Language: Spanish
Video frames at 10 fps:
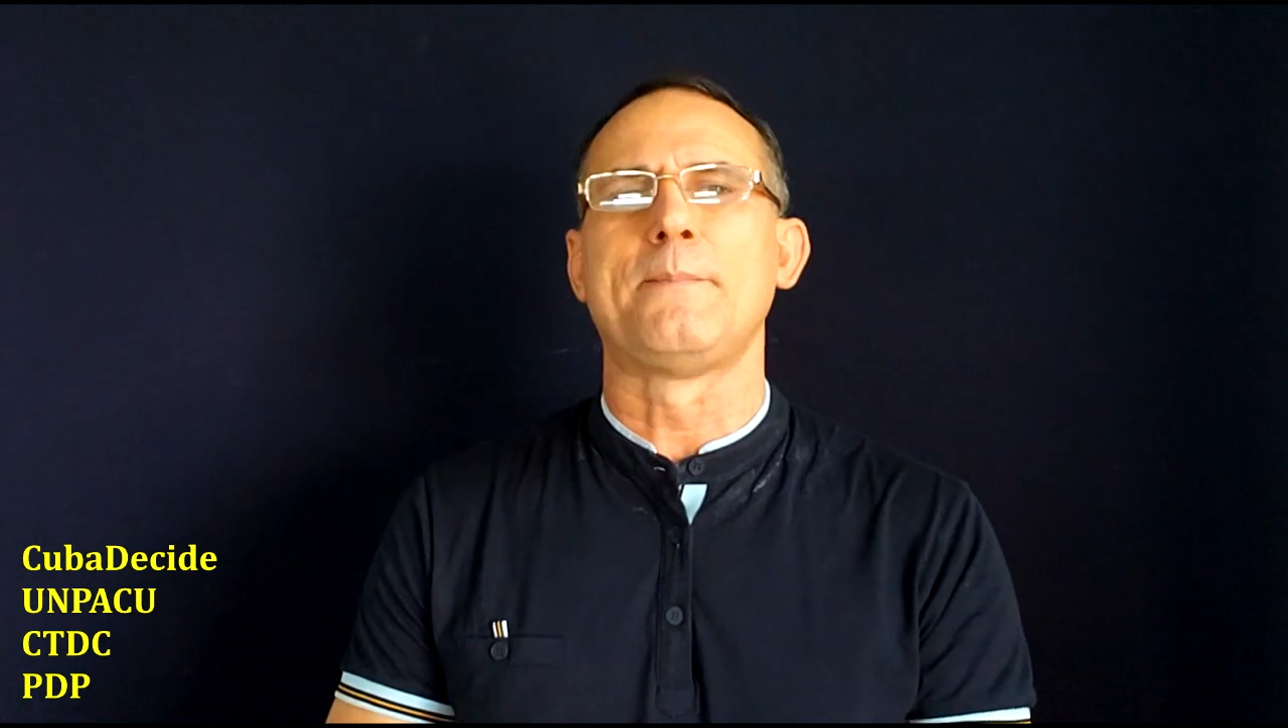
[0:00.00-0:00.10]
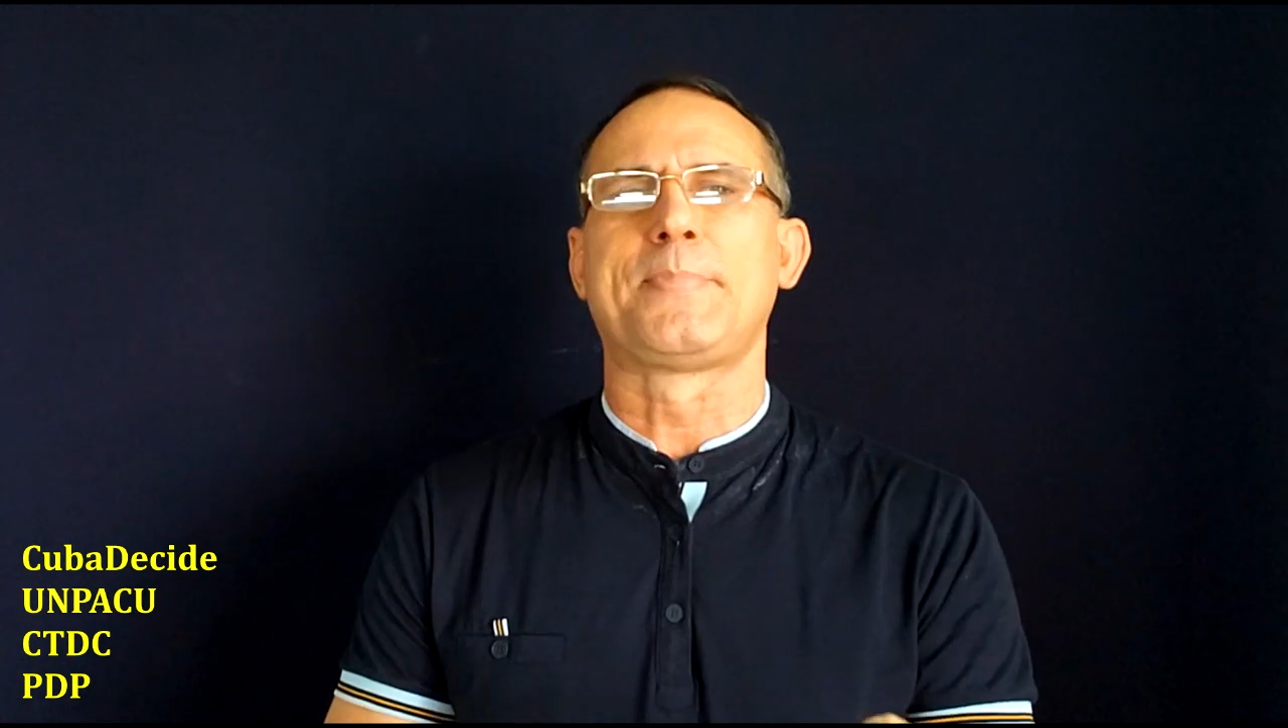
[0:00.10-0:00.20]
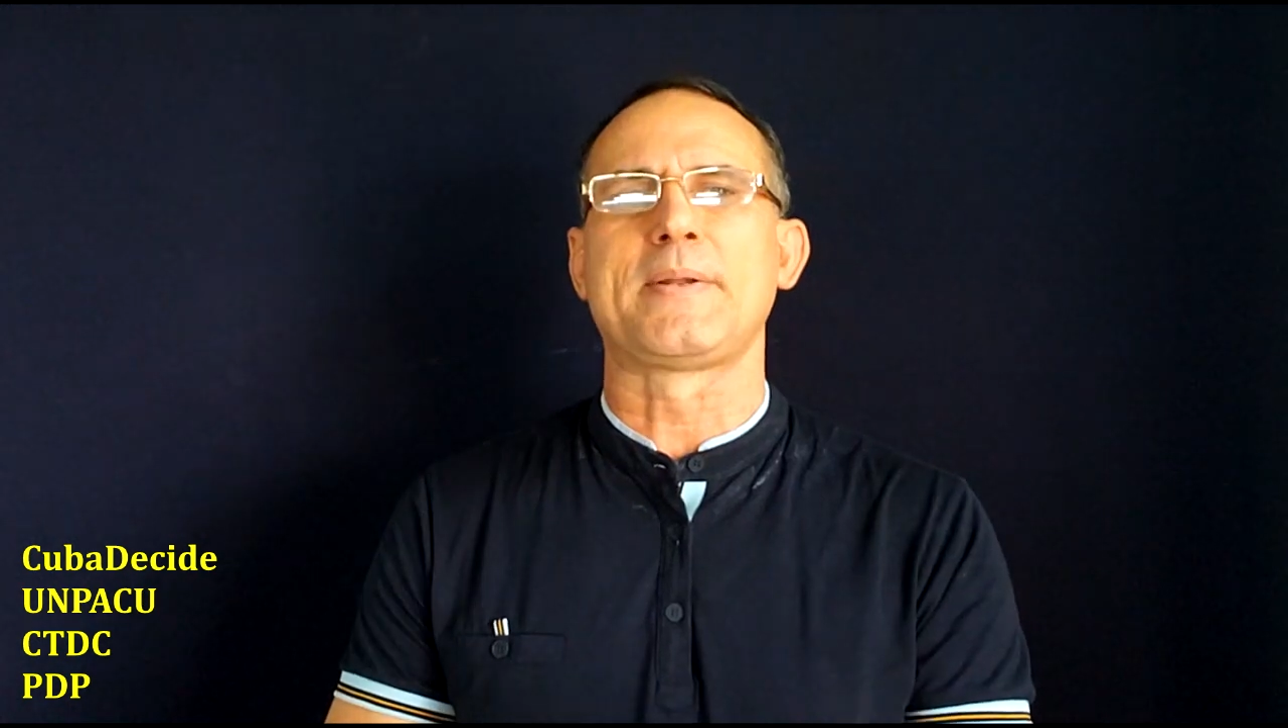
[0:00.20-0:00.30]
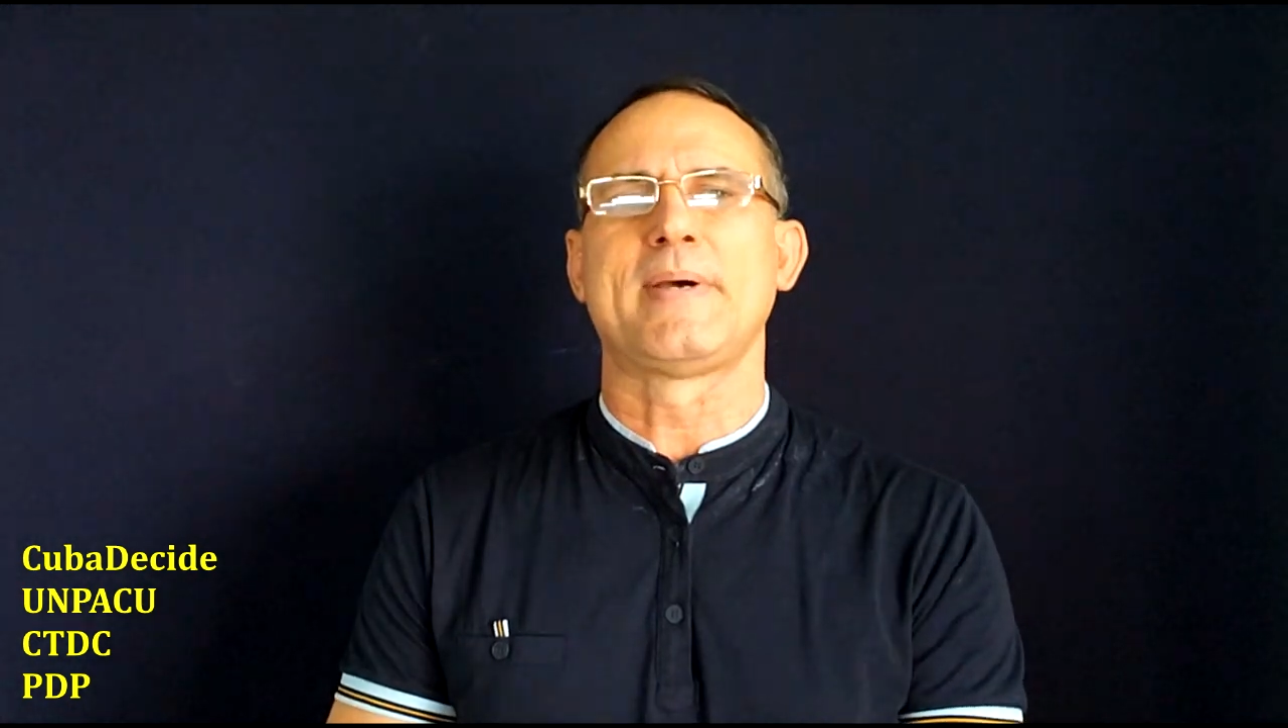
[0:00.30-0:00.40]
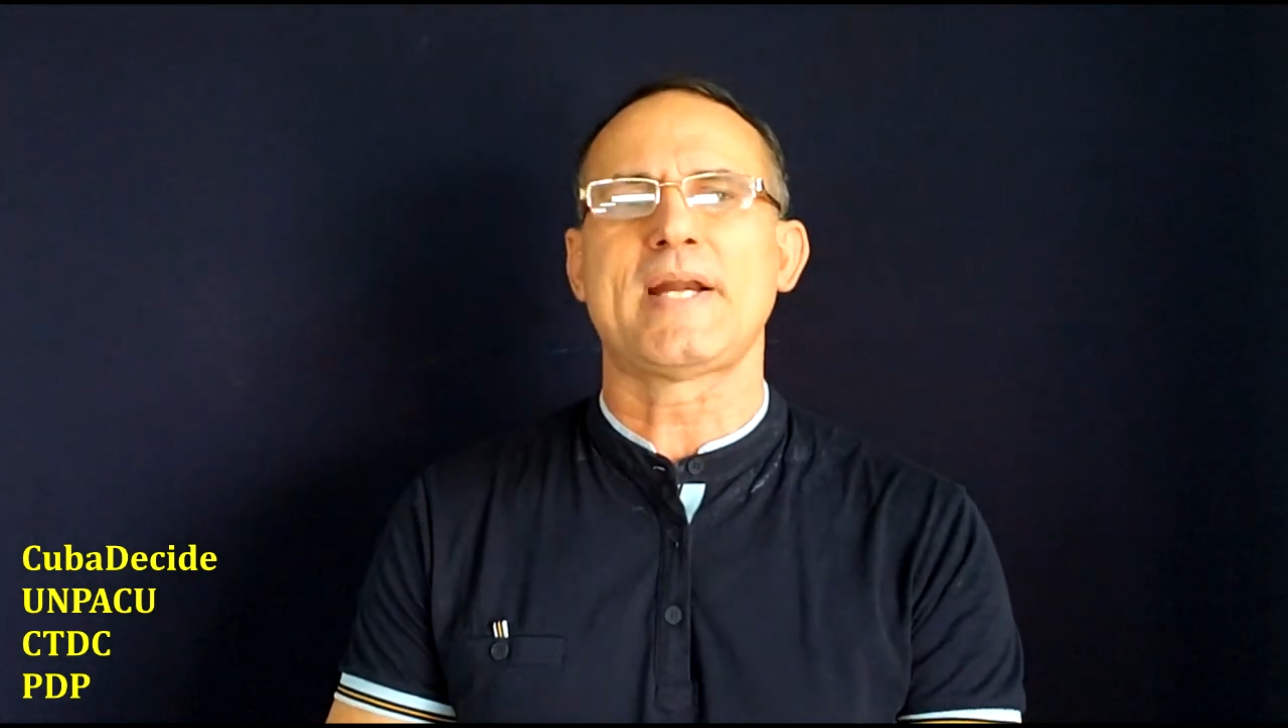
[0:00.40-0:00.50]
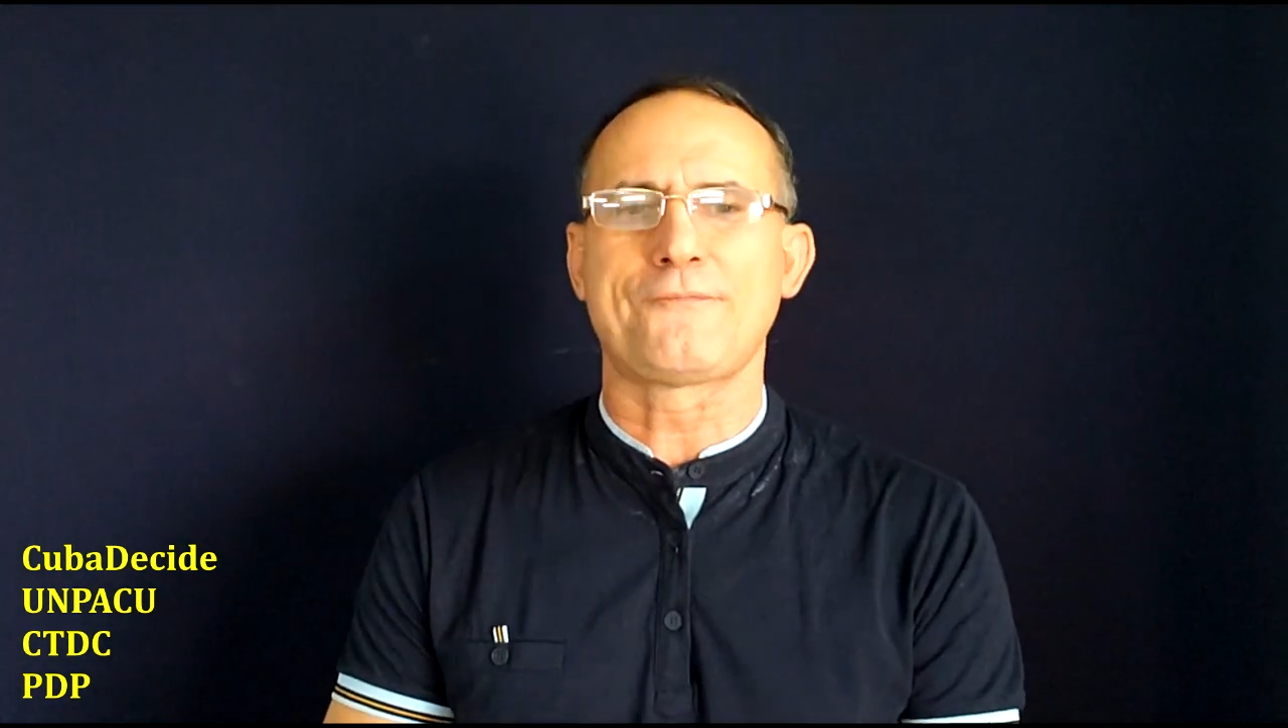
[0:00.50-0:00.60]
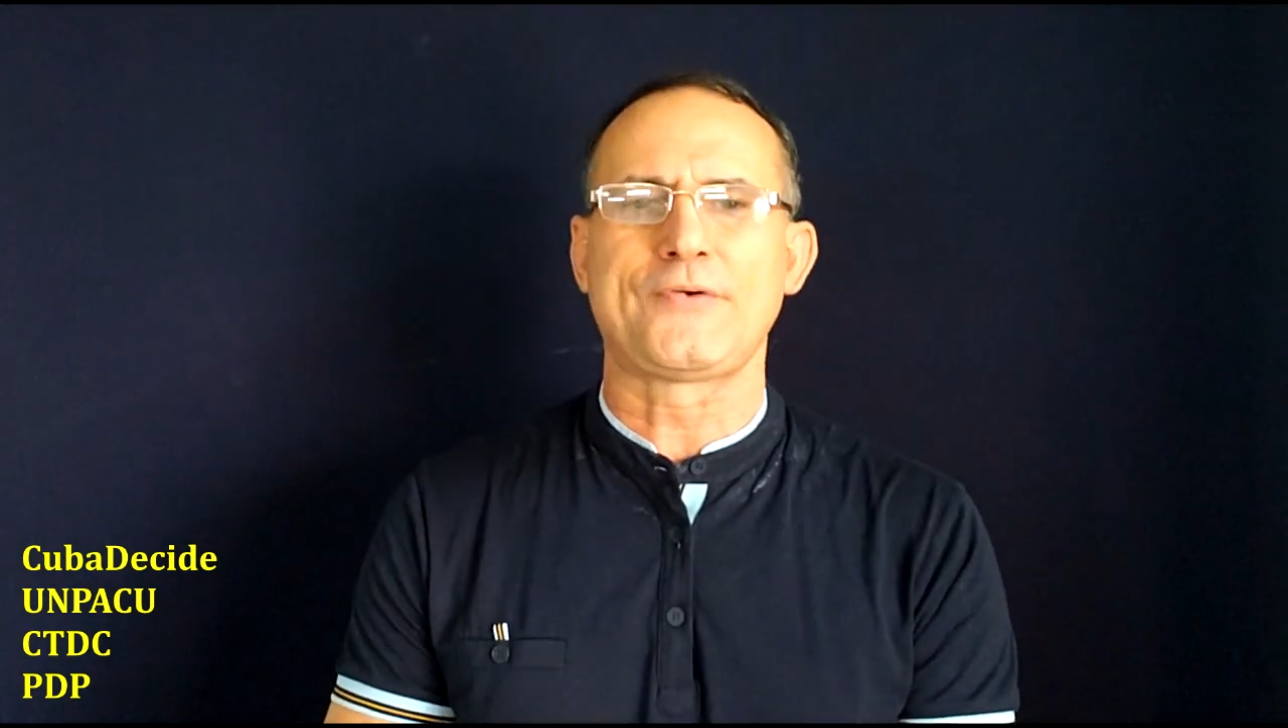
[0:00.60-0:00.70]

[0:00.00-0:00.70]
en primera